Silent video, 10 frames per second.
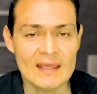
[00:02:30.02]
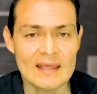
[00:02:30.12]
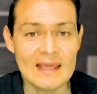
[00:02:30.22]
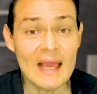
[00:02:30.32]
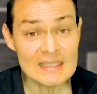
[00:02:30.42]

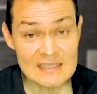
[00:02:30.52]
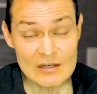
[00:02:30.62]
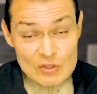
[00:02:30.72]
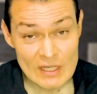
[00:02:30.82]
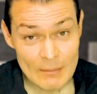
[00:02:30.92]
¿Y qué hacen
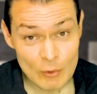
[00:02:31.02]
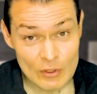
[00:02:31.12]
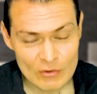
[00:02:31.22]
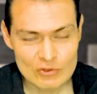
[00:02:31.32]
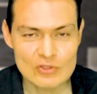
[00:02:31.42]
los
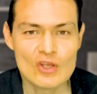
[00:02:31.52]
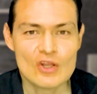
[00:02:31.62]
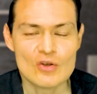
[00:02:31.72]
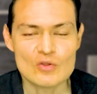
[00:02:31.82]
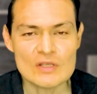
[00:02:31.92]
anabólicos?
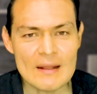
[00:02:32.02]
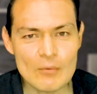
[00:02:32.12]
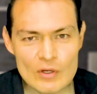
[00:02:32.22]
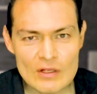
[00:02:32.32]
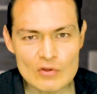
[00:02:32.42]
Los
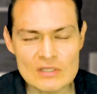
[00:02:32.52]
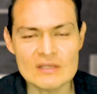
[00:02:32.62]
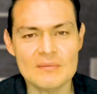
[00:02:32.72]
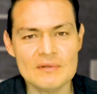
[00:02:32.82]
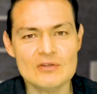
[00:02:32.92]
anabólicos en
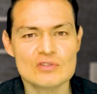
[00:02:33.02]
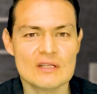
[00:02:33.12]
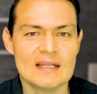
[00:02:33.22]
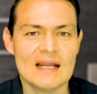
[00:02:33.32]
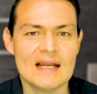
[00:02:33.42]
términos
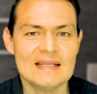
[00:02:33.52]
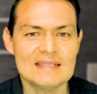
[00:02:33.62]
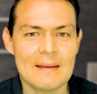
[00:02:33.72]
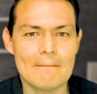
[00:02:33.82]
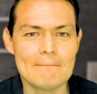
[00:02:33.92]

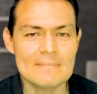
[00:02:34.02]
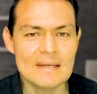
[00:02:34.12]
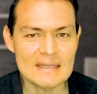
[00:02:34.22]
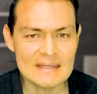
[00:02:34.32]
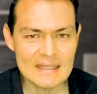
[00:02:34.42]
generales
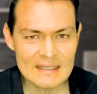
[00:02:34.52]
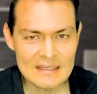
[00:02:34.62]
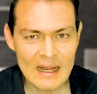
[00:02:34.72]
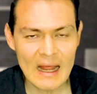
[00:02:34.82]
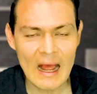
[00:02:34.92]

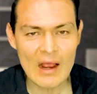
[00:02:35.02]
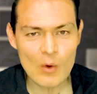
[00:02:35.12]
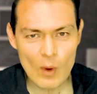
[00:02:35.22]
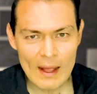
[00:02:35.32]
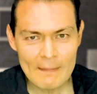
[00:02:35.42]
meten
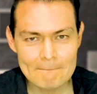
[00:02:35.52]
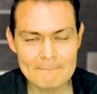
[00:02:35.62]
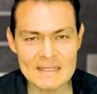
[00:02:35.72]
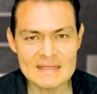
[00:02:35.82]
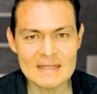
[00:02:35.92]
agua,
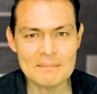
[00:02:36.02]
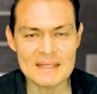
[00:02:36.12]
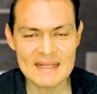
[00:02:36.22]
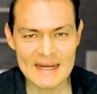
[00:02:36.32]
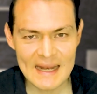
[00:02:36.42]
meten
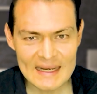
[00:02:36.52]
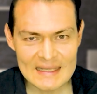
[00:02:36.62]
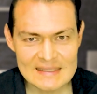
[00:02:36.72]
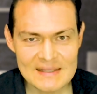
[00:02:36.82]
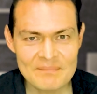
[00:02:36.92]

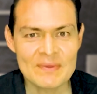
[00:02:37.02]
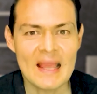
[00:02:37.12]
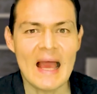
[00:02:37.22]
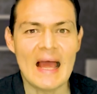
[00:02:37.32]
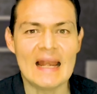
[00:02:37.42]
minerales
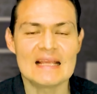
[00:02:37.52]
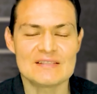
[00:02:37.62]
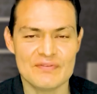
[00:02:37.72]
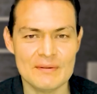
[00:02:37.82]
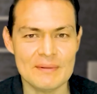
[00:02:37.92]
a
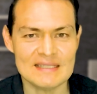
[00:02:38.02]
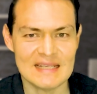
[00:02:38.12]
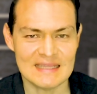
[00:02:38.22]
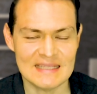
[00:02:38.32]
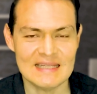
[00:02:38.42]
las fibras
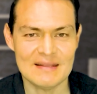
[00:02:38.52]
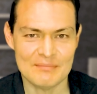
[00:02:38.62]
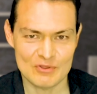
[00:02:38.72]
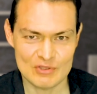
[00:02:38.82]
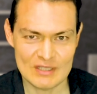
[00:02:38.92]
de actina y de
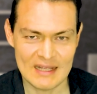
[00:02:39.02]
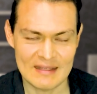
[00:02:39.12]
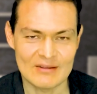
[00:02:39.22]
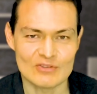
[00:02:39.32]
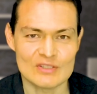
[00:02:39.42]
miocina.
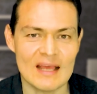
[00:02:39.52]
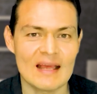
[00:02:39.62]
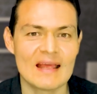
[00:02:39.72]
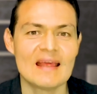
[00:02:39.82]
O sea,